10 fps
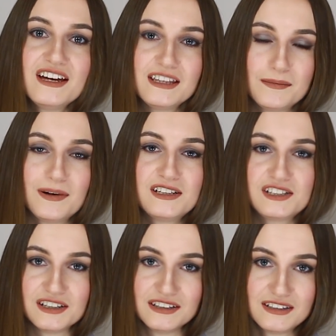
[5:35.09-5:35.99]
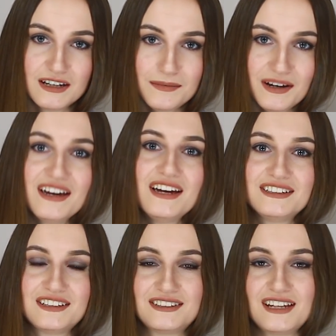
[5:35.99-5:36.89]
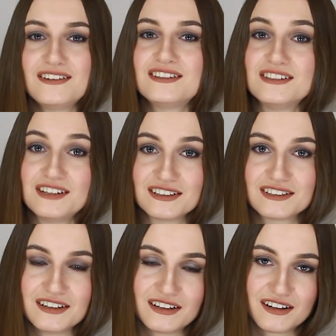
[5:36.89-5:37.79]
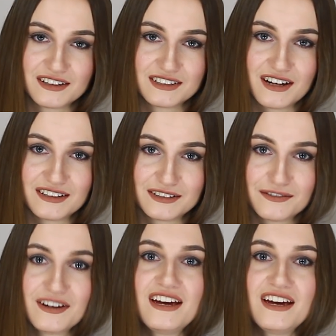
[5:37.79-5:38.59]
небольшие темы и составить несколько рассказов.